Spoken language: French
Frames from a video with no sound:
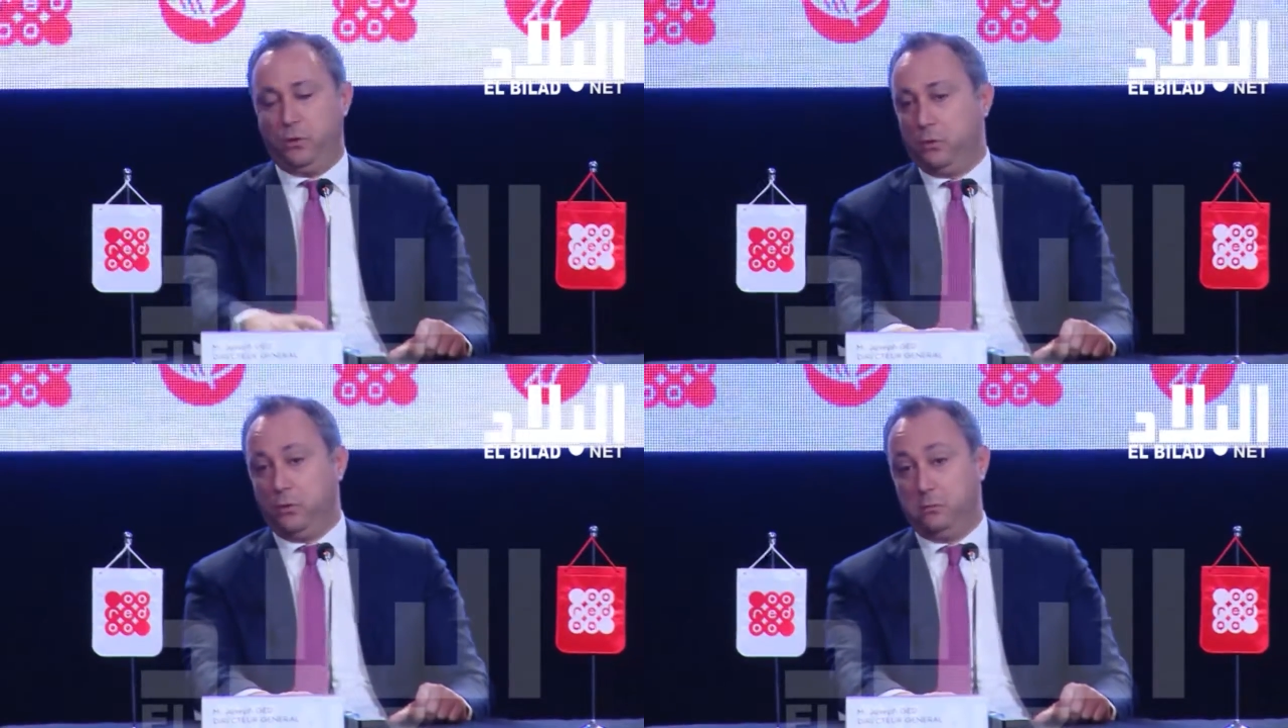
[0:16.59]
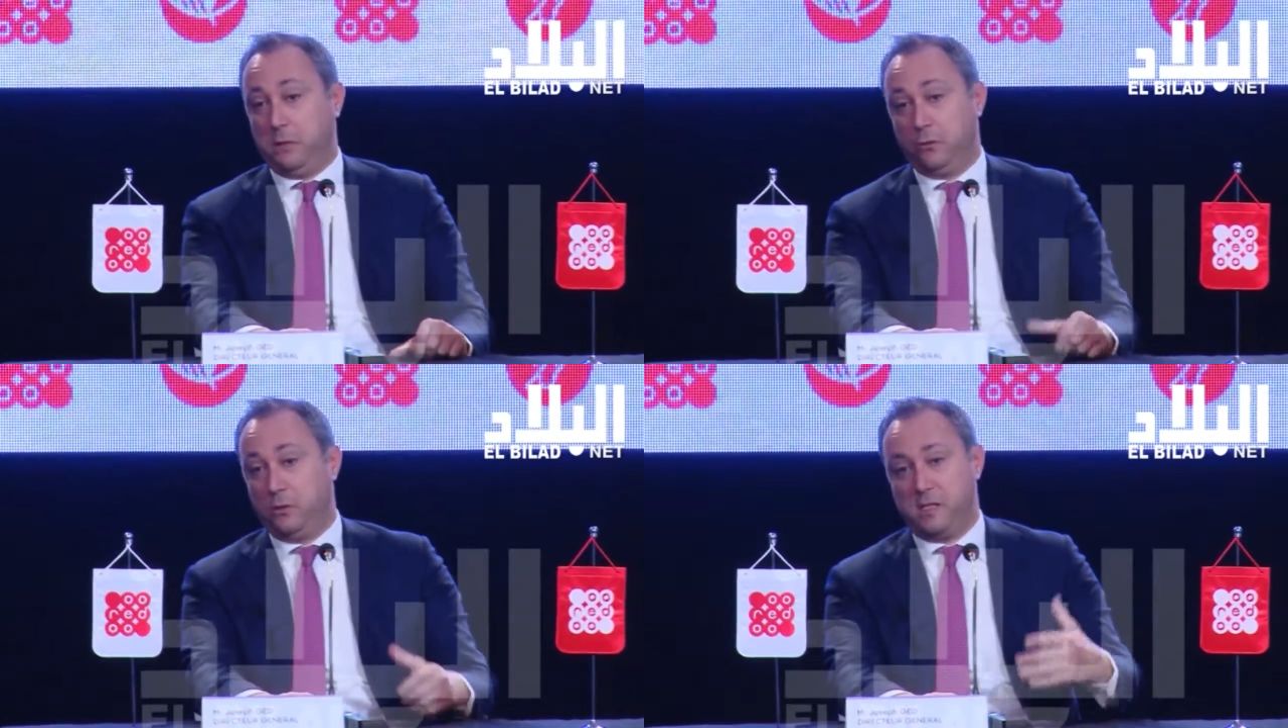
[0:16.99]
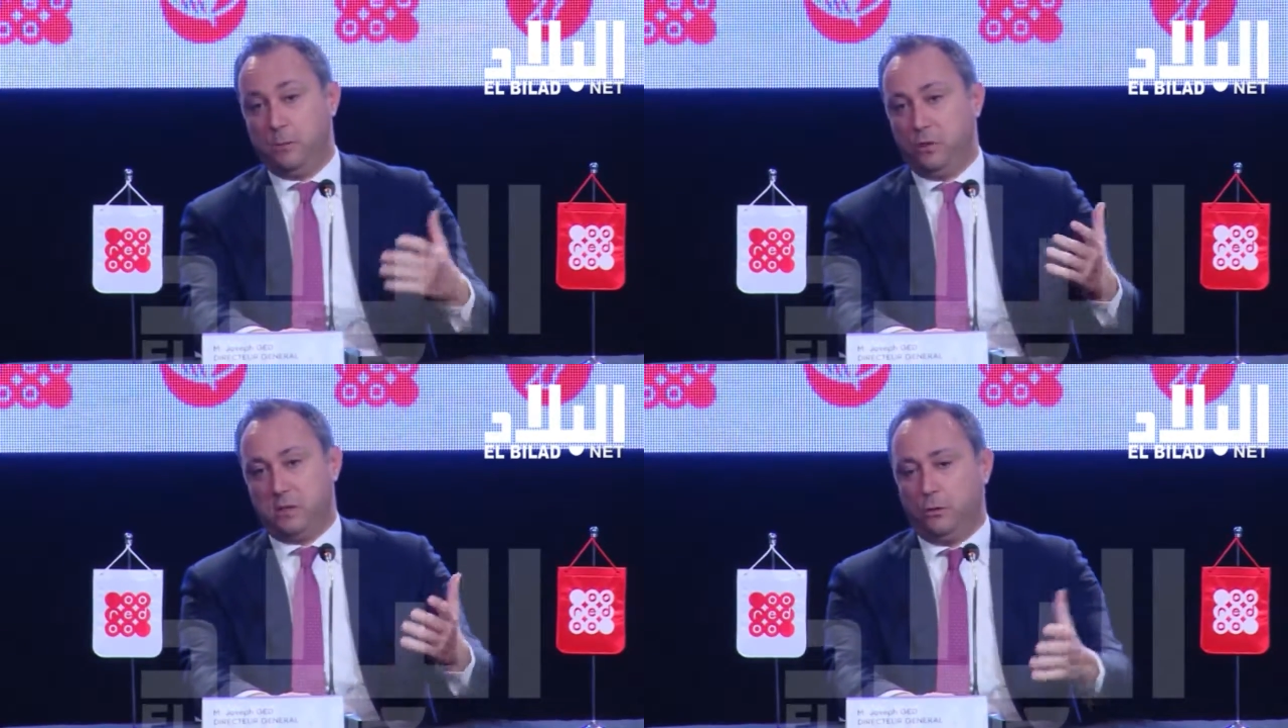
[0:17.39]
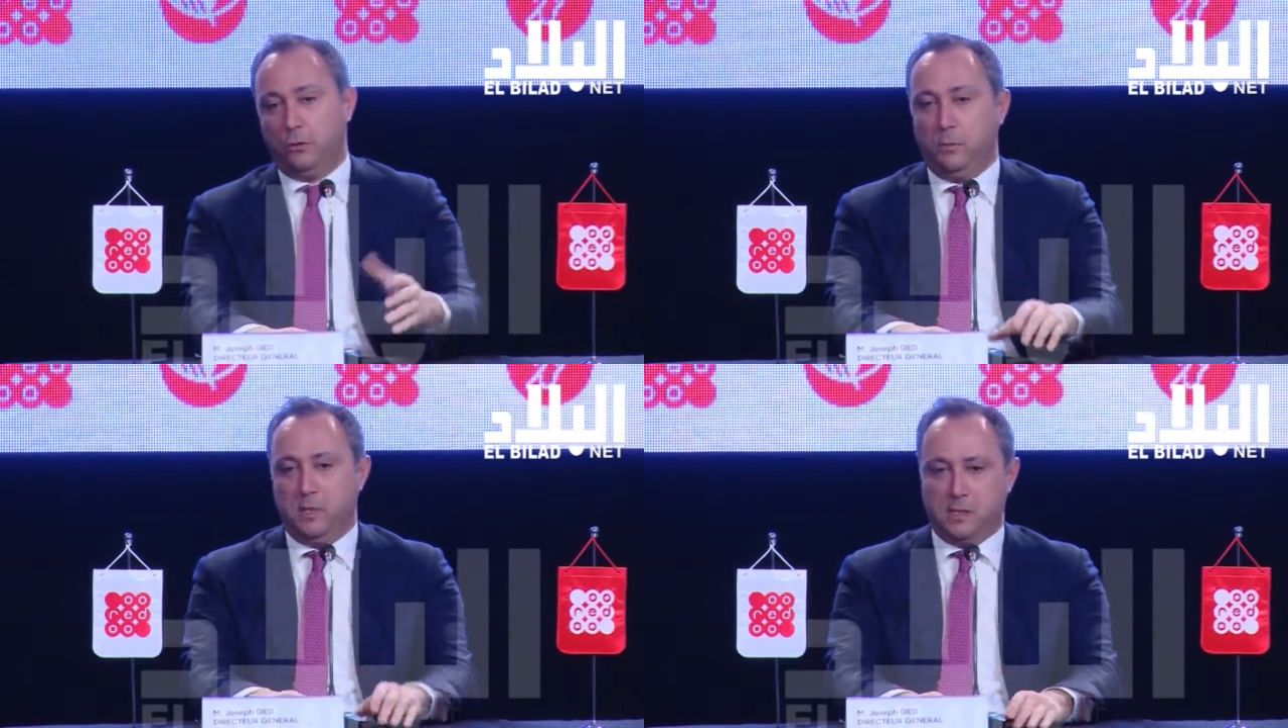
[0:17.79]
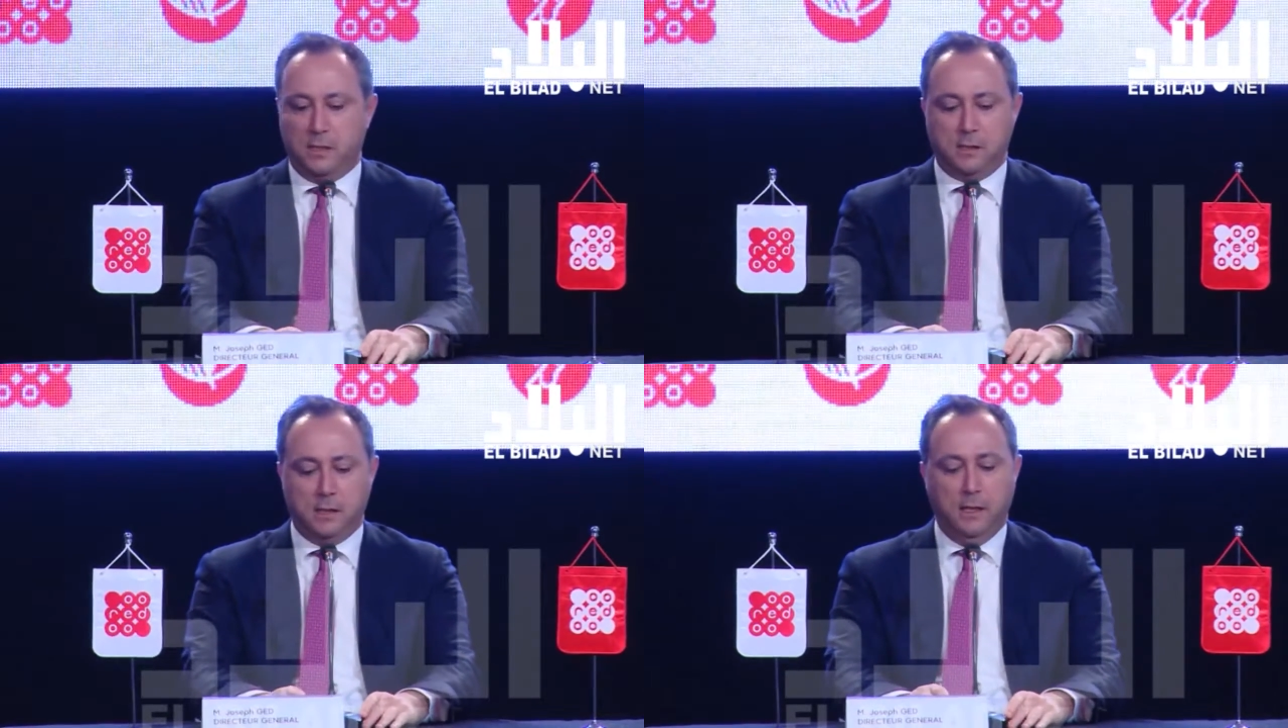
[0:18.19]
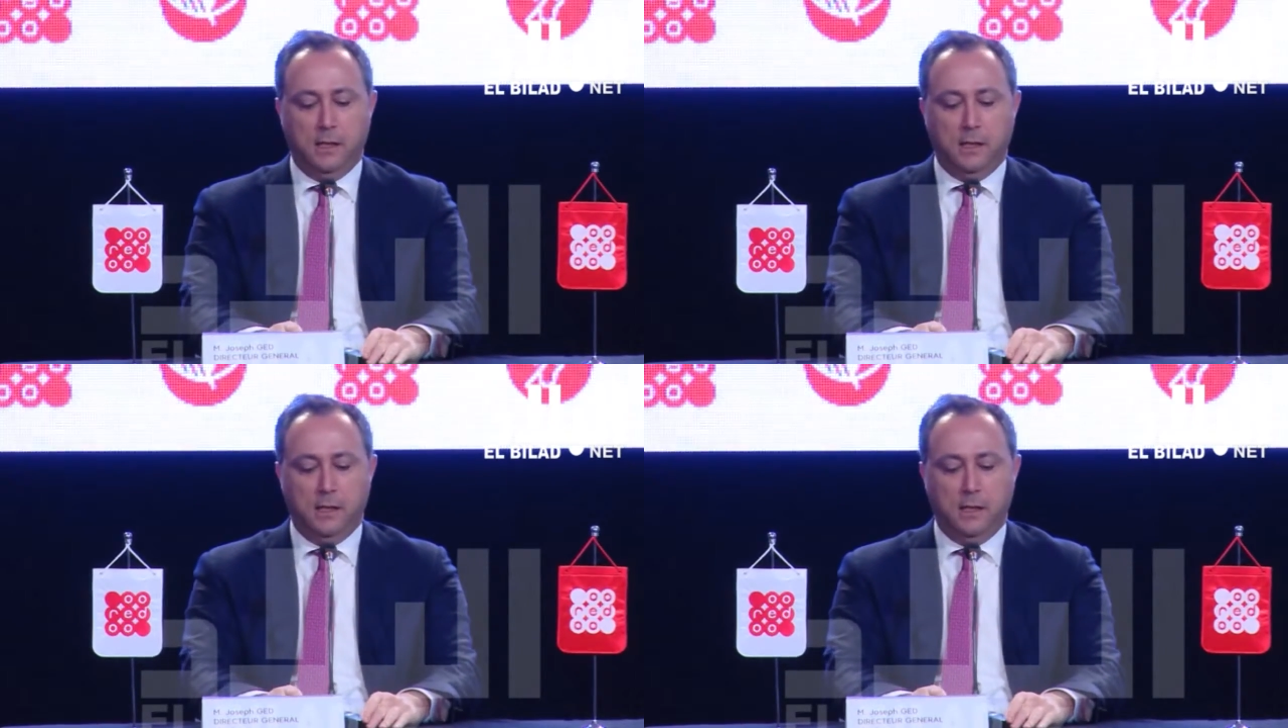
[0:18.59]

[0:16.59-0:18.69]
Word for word: plutôt la deuxième moitié de 2016,